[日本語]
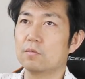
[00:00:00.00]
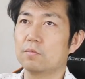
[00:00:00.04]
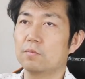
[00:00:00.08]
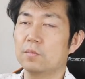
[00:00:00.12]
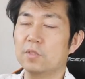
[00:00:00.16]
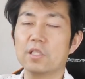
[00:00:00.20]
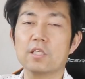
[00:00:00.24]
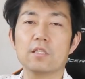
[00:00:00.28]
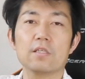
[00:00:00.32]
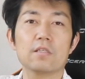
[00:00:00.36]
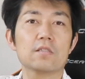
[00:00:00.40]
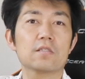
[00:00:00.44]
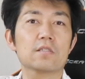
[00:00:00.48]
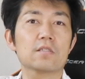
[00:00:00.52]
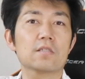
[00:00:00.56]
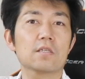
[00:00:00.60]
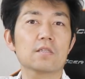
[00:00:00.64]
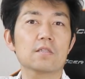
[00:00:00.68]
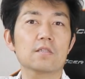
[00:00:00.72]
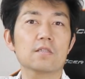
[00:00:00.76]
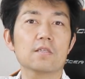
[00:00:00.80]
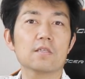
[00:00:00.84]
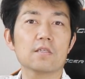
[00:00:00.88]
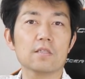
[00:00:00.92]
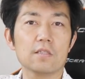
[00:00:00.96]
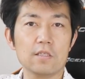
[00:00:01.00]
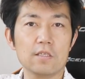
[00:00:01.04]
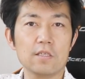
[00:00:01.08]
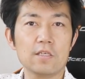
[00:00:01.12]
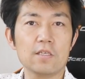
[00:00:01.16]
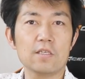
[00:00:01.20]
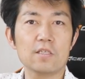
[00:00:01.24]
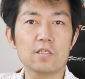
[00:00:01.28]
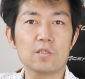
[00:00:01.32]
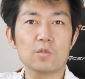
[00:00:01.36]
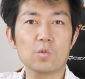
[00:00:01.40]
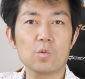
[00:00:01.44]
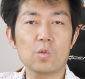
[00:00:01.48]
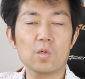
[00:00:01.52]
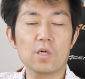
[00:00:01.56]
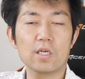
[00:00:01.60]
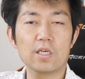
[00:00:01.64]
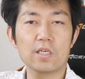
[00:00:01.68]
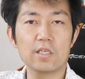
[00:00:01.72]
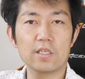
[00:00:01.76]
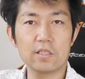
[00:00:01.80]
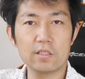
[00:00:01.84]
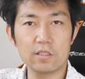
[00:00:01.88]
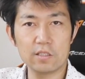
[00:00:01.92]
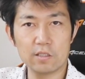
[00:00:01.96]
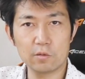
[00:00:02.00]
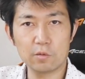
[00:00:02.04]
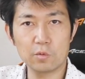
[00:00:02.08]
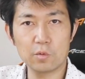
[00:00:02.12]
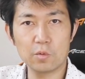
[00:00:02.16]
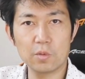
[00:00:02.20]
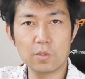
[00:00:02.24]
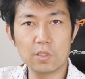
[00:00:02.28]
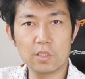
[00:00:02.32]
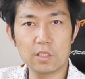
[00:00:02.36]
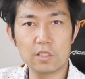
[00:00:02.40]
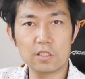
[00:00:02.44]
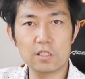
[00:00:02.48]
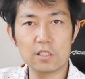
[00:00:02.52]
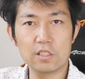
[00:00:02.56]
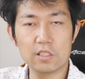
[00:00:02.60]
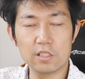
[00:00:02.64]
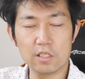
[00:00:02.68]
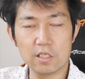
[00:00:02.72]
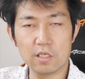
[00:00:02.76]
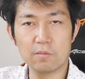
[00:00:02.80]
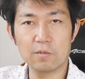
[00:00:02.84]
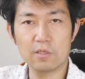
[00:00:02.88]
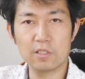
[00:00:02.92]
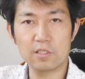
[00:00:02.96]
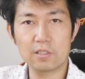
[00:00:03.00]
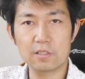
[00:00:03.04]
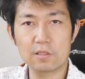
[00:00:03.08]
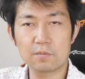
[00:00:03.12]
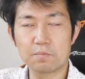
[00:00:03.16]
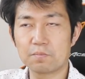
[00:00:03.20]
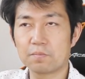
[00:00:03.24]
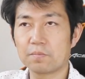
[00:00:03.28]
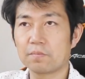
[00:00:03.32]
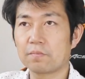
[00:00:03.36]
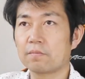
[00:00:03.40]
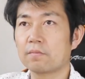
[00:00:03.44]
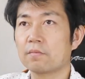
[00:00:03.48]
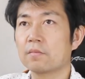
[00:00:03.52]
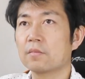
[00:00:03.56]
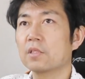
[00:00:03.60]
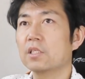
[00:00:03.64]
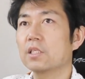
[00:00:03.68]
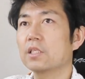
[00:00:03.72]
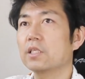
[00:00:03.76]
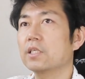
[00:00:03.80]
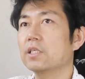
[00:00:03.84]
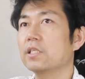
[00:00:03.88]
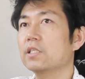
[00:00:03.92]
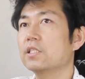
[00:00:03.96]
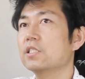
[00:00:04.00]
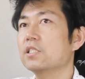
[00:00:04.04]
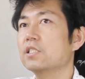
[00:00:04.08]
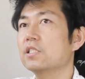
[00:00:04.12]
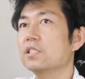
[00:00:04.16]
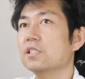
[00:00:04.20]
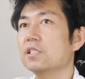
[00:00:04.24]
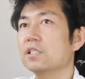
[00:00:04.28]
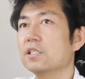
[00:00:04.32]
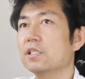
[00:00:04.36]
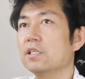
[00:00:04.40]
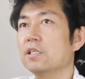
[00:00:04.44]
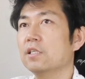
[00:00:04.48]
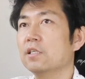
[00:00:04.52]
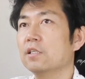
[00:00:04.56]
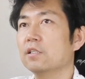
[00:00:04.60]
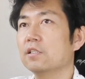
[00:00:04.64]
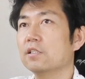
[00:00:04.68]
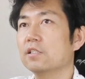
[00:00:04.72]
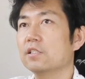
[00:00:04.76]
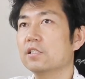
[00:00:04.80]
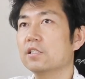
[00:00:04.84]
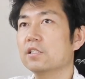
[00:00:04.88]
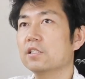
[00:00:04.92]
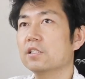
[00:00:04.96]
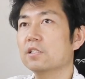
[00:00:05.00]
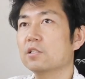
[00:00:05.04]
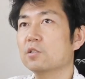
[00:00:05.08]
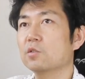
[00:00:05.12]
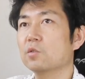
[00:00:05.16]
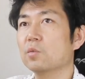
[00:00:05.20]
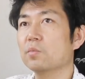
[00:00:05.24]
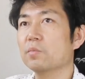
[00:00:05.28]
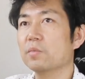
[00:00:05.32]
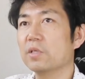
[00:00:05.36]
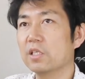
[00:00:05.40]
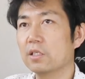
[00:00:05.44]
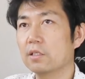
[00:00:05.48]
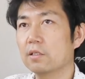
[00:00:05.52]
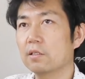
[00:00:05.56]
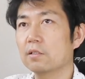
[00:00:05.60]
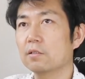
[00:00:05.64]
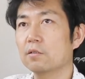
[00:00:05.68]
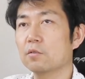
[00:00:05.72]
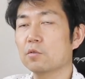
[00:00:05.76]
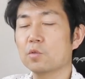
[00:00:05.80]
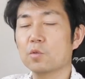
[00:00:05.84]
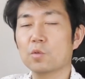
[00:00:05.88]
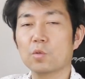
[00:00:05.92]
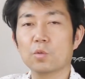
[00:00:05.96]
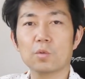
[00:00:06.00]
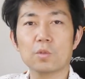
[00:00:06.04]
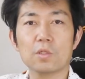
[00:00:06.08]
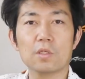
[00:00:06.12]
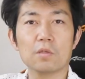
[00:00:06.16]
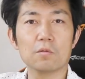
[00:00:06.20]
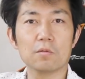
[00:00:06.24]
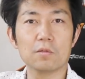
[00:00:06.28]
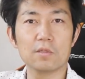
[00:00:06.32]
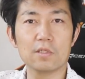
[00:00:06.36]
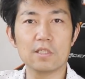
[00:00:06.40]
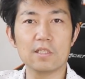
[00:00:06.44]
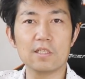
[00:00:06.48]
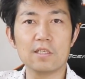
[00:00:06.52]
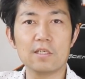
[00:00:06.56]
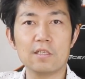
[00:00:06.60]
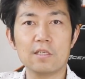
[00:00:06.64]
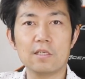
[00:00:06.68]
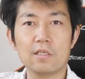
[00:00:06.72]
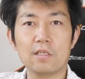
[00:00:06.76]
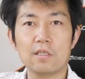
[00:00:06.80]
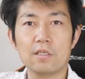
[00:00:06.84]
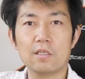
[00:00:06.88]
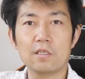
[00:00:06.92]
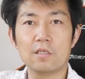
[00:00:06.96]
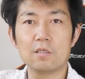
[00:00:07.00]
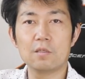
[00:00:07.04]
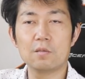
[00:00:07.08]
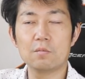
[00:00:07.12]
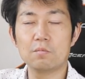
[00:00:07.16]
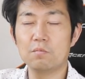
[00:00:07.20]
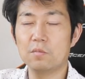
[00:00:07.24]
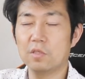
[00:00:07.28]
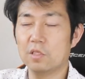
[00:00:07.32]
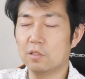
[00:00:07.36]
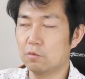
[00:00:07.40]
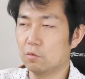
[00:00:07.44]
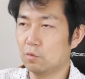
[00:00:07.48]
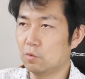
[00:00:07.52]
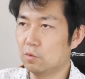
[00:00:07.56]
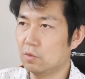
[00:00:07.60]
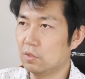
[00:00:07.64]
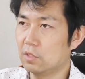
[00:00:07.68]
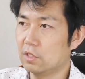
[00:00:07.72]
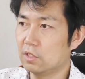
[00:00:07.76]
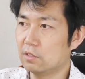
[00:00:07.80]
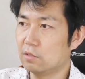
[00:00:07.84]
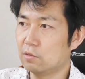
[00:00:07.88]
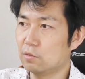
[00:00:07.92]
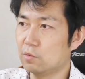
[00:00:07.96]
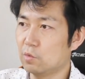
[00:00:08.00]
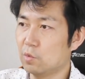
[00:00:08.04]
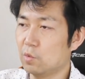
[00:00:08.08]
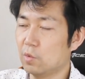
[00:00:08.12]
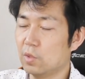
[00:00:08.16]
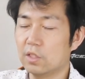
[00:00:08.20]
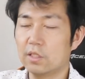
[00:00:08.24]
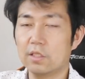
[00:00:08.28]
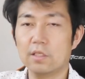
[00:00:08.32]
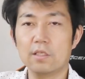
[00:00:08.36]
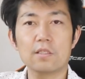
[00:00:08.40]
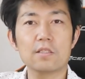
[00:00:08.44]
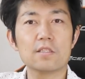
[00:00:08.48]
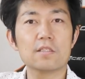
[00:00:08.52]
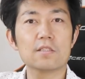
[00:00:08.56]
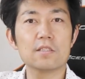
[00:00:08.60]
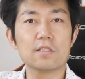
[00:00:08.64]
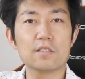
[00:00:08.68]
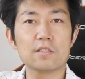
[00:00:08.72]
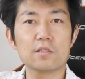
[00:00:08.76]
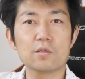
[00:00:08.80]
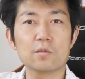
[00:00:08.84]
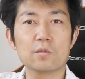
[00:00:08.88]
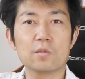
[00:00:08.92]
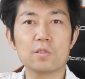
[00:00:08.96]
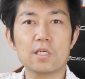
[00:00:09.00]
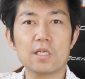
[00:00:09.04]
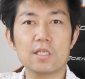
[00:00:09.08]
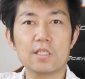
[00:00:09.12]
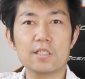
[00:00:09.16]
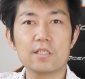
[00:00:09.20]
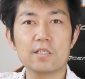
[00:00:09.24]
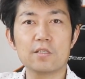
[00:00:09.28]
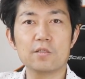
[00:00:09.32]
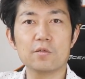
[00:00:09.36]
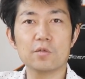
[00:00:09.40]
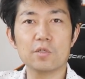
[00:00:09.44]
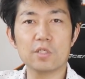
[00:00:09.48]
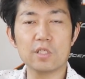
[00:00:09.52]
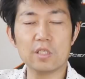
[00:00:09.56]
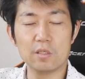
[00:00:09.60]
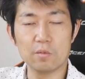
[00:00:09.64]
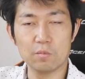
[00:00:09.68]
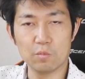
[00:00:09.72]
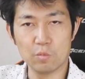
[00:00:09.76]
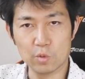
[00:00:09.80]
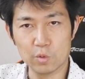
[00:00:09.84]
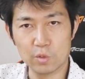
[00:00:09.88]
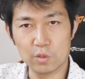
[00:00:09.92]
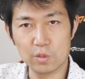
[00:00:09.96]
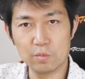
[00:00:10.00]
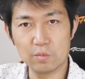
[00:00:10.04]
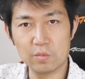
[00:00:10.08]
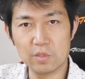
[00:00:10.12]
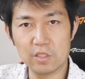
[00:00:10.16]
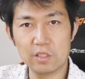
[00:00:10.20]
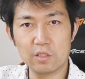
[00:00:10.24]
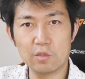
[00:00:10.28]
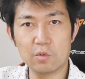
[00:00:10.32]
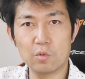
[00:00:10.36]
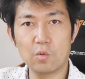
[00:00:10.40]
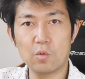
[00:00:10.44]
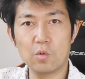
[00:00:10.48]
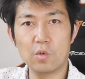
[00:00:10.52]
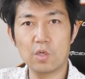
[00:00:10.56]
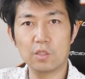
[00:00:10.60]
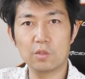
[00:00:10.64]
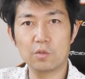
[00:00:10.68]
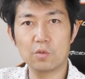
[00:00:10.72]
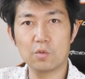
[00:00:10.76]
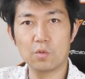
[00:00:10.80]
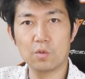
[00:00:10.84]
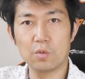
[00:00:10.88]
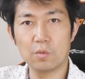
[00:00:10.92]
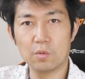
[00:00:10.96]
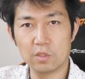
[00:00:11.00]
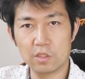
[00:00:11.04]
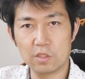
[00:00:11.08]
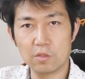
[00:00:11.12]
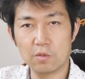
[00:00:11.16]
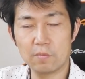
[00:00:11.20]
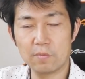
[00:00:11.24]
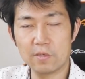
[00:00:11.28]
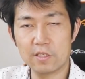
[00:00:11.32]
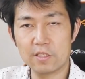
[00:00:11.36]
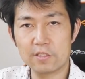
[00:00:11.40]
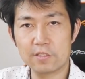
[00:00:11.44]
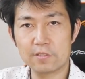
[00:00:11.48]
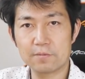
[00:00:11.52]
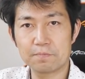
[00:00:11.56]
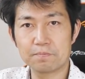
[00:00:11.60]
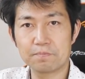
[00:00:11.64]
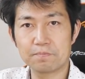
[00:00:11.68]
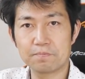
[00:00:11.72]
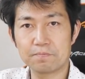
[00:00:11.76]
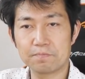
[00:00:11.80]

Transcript: まで使ったらね、そこから返却という形になります。消印がね、7月の3日ということなので、まあ、6月終わったらですね、すぐ返せるようにもう準備しておこうかと思っております。